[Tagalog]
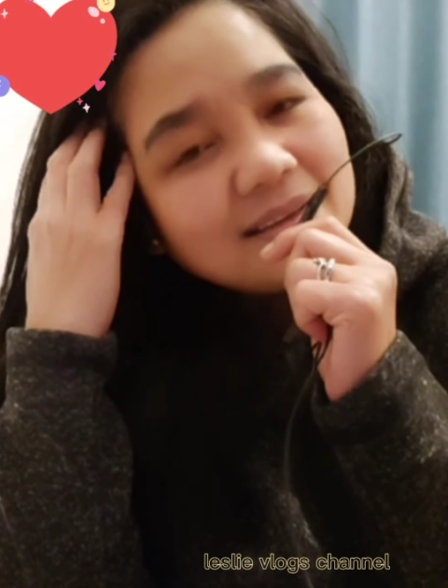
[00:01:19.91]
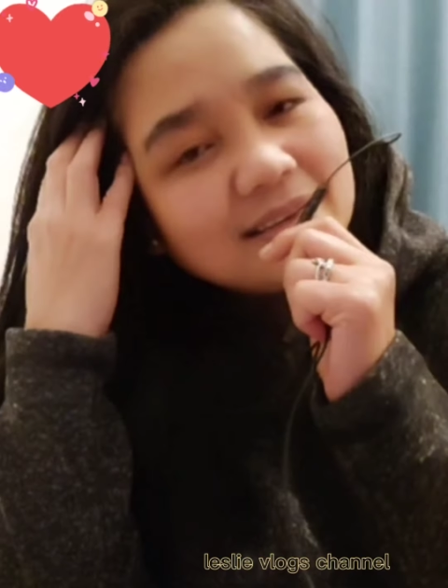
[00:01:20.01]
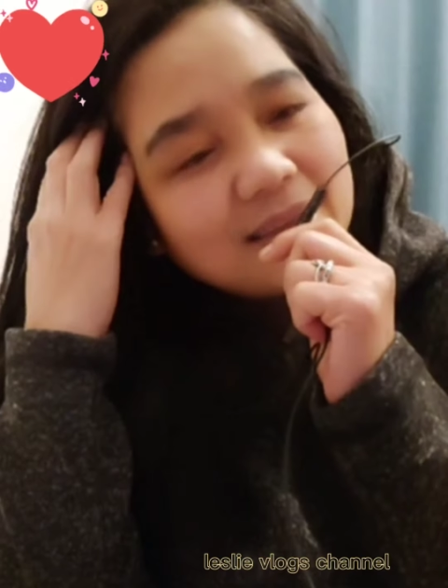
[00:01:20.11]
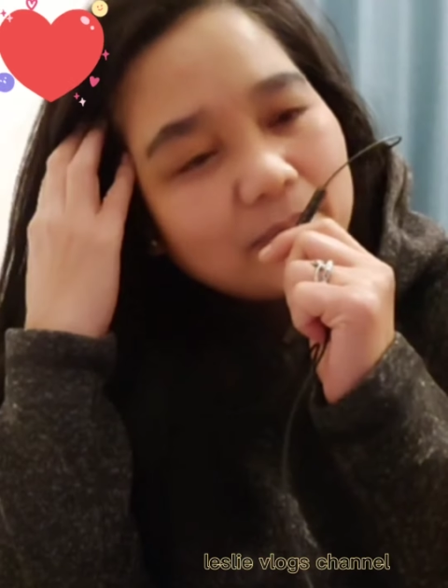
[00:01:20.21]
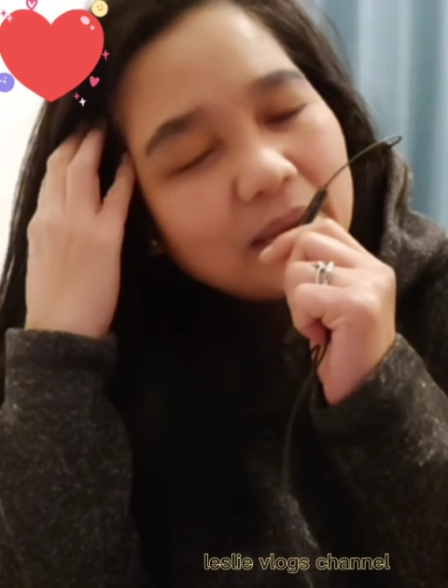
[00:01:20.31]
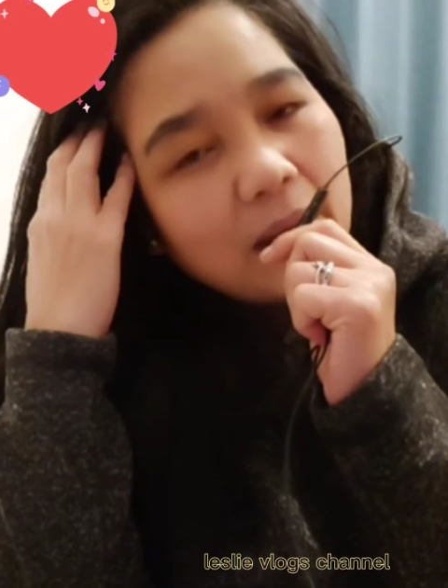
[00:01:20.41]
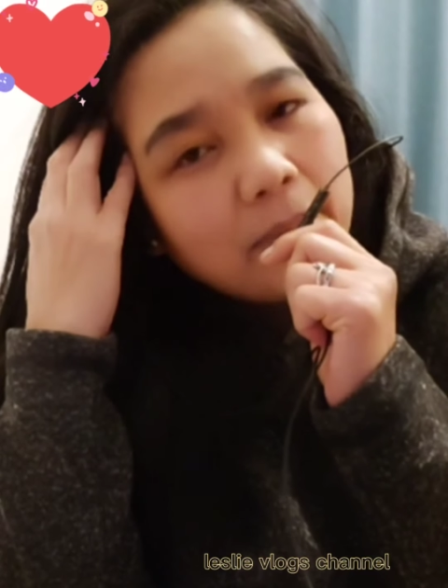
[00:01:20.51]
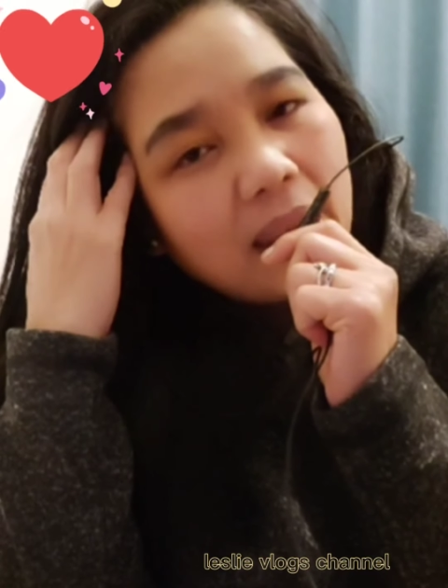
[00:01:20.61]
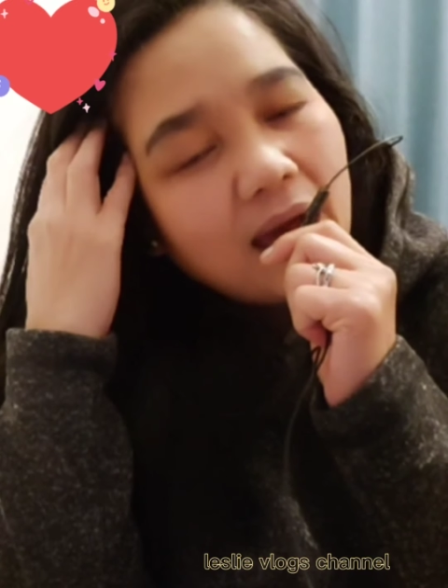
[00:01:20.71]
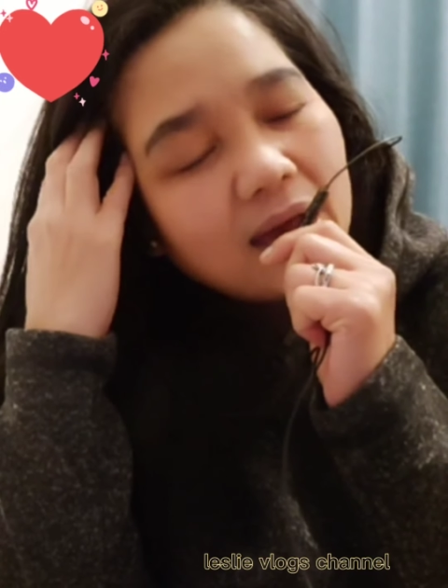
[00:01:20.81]
na
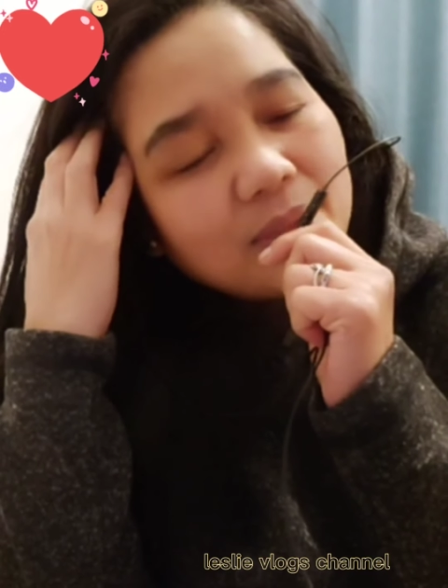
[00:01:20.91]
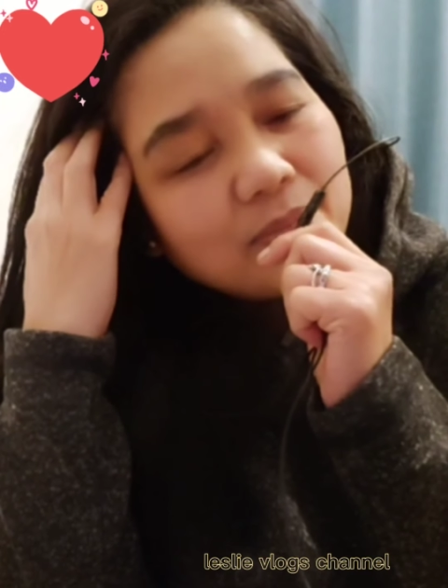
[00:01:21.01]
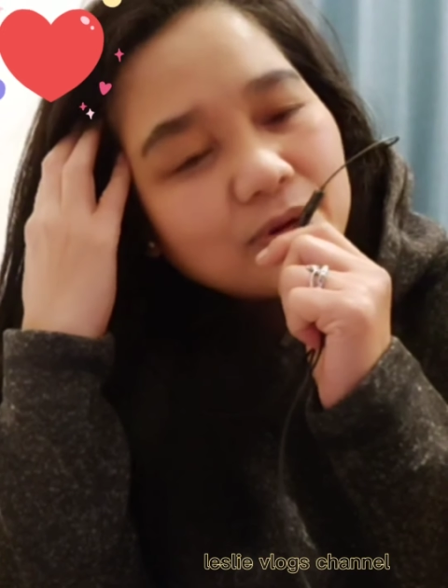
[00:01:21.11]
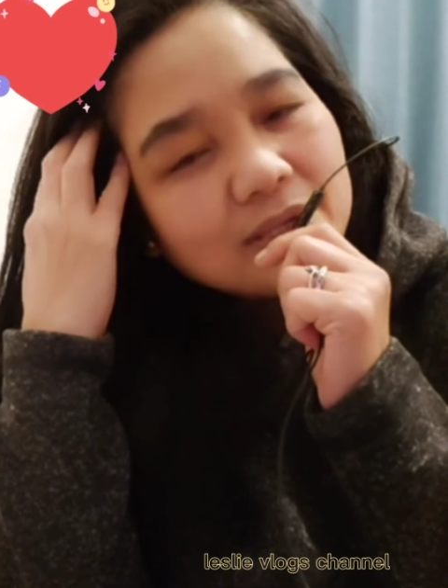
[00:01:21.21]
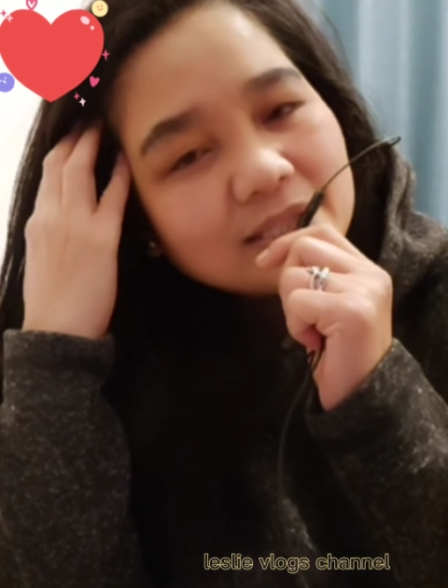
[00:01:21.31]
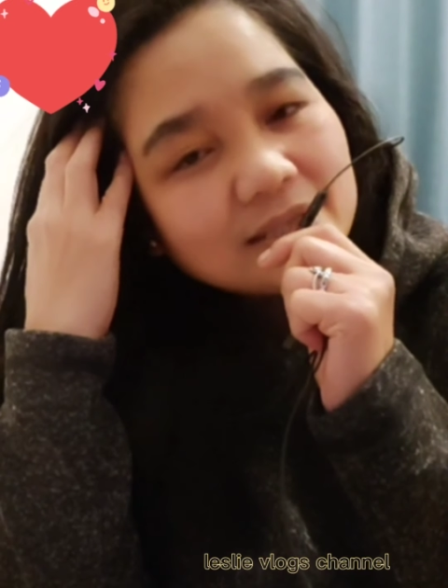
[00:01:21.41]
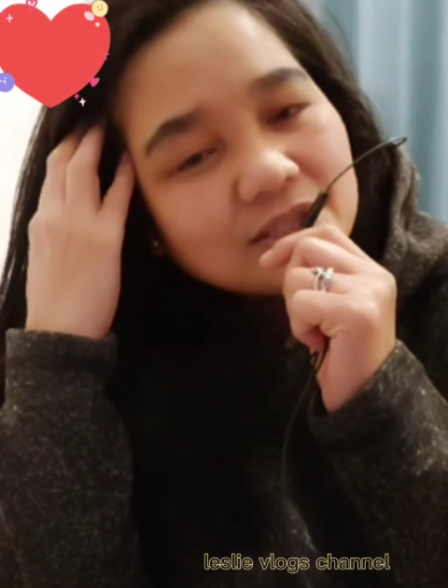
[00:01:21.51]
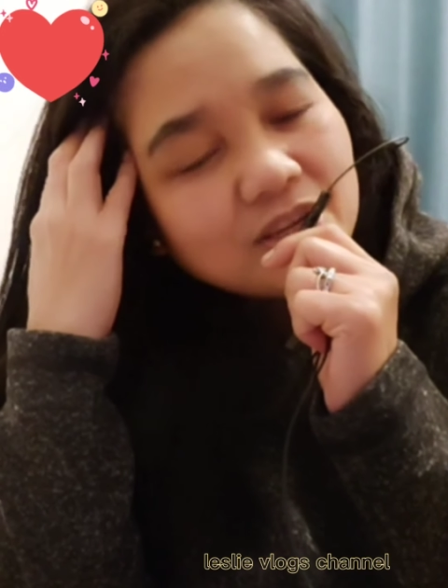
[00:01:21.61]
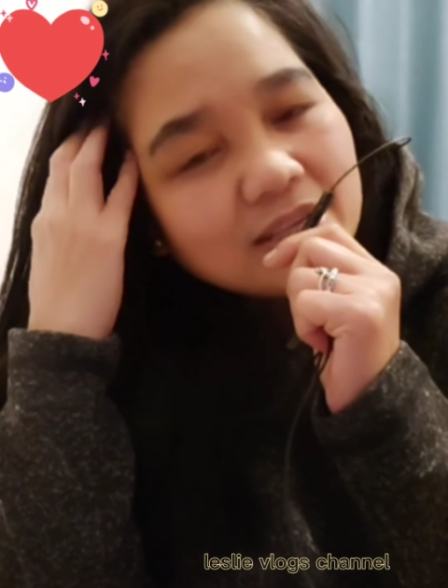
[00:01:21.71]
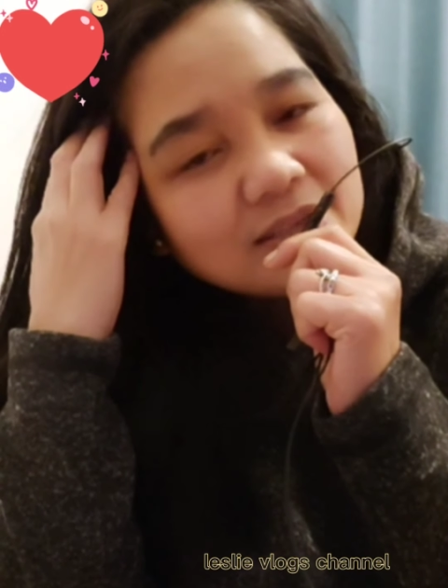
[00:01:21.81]
pinapalakad po ni Sir
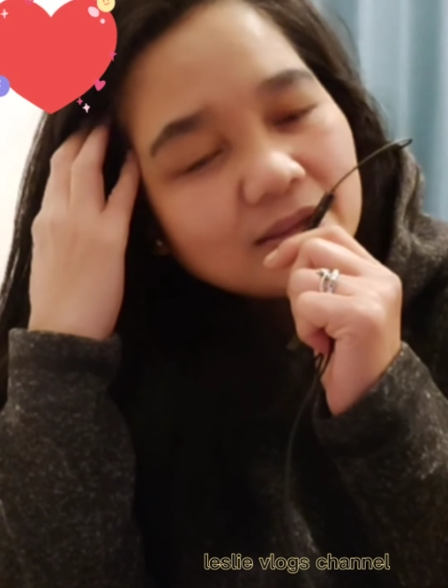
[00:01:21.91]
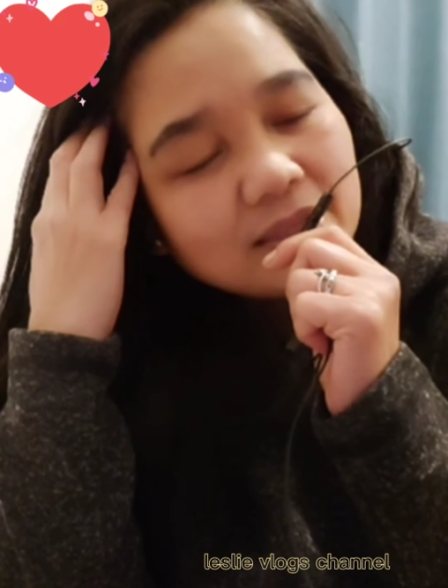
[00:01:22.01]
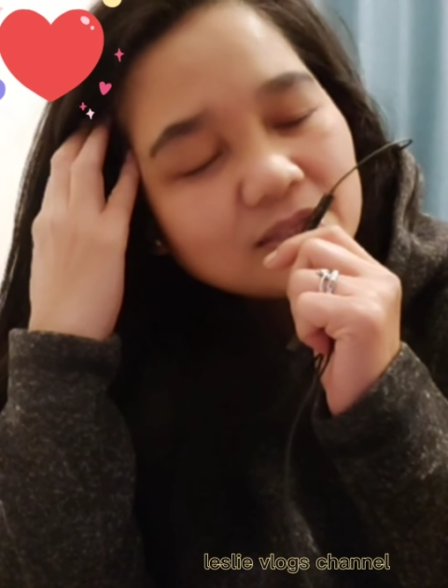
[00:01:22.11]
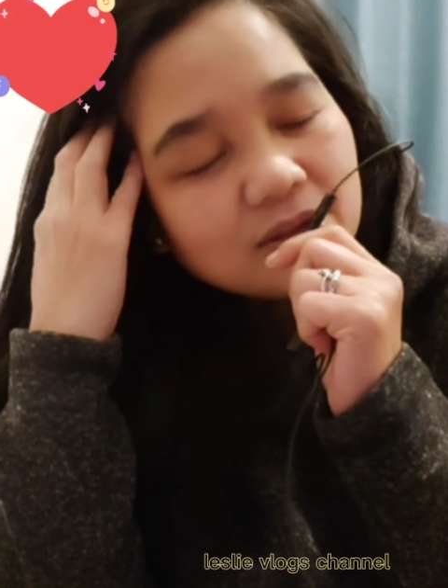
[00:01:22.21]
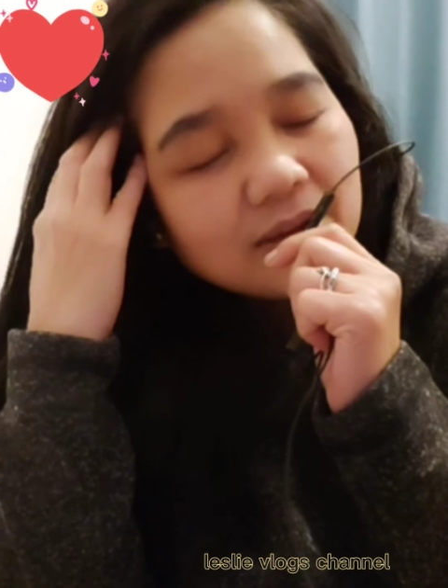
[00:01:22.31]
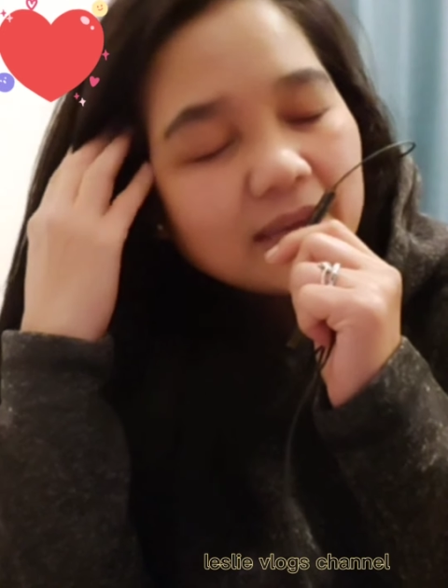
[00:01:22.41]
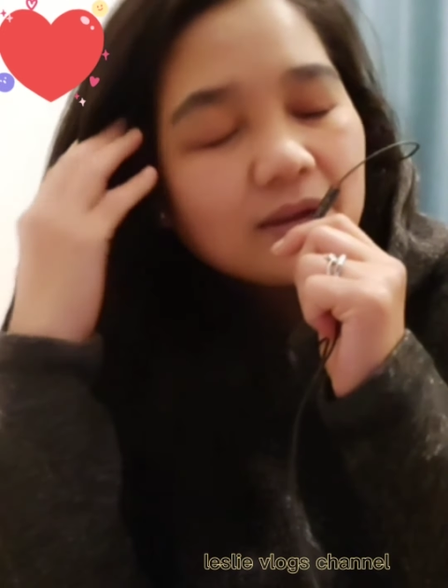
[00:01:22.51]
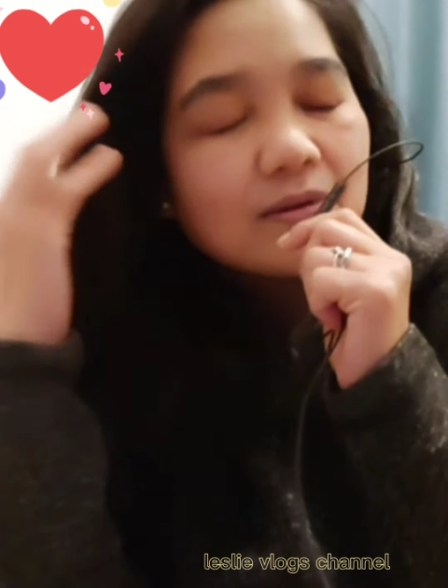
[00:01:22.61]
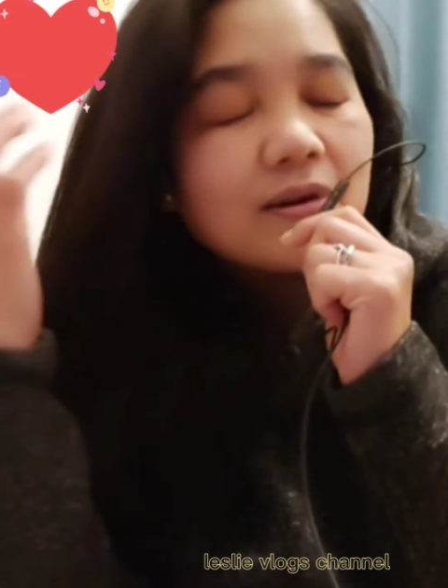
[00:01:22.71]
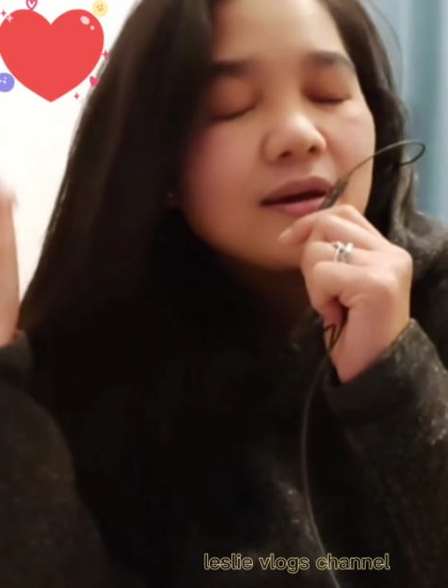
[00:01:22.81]
Jason
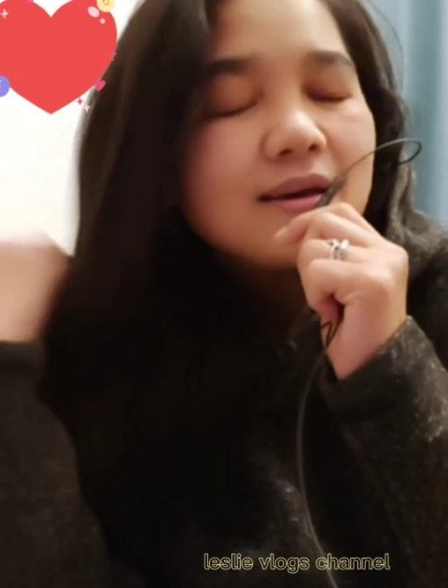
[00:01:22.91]
Tesorero.